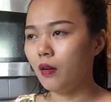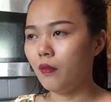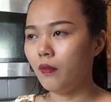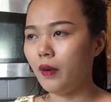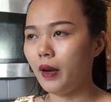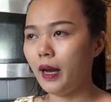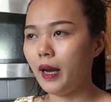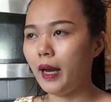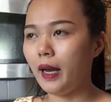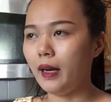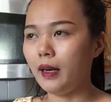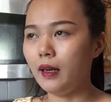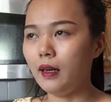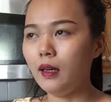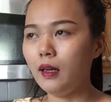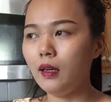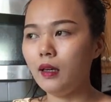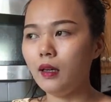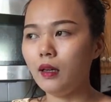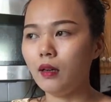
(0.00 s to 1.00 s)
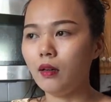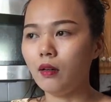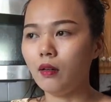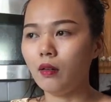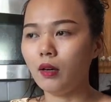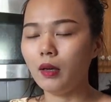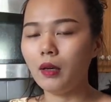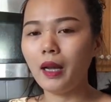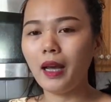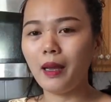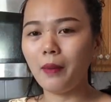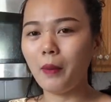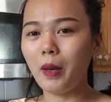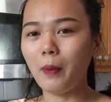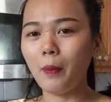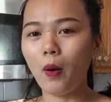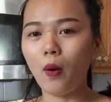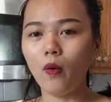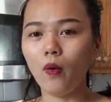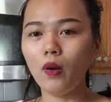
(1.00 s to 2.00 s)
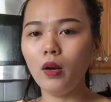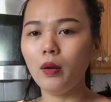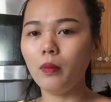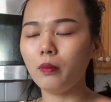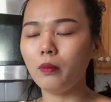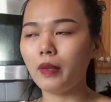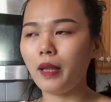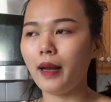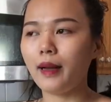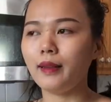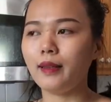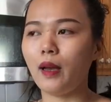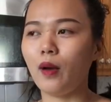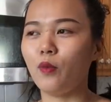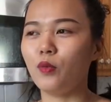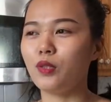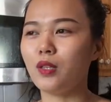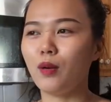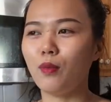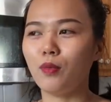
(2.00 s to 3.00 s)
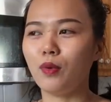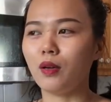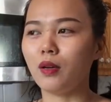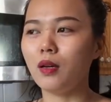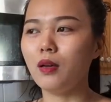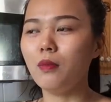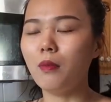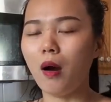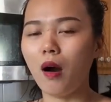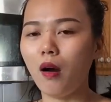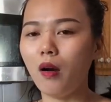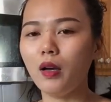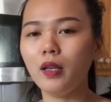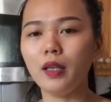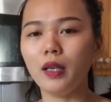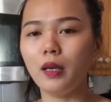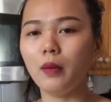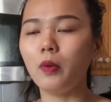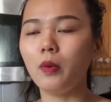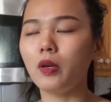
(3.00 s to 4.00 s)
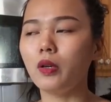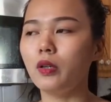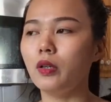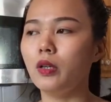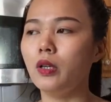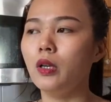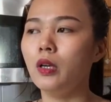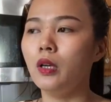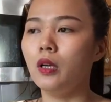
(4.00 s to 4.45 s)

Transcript: và ảnh thường ảnh hay bê bối lắm, ăn nhậu xong rồi cứ bỏ vậy đó mọi người.